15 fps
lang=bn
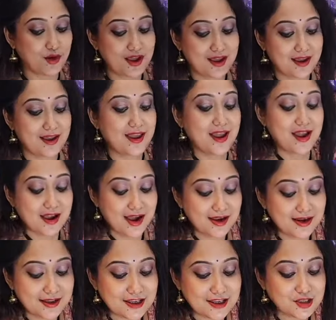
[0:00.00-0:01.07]
হ্যাঁ
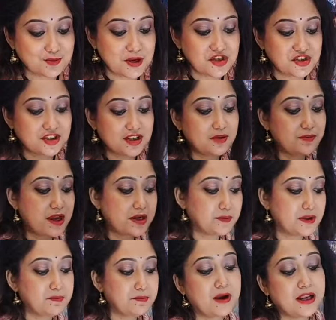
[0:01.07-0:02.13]
কালকে স্পেশাল
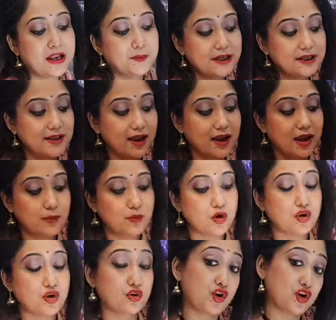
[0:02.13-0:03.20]
মালবেরি দেখাবো
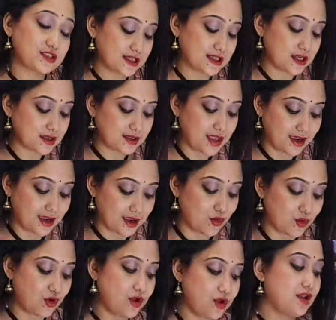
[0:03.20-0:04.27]
র
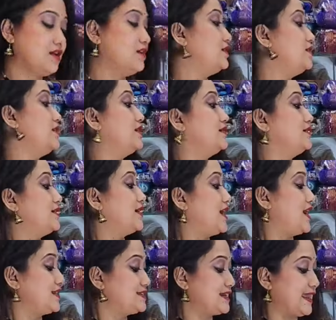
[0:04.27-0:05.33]
দেখাবো
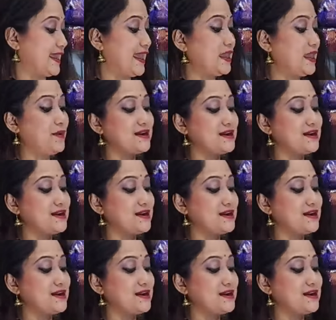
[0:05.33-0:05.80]
আচ্ছা এইবার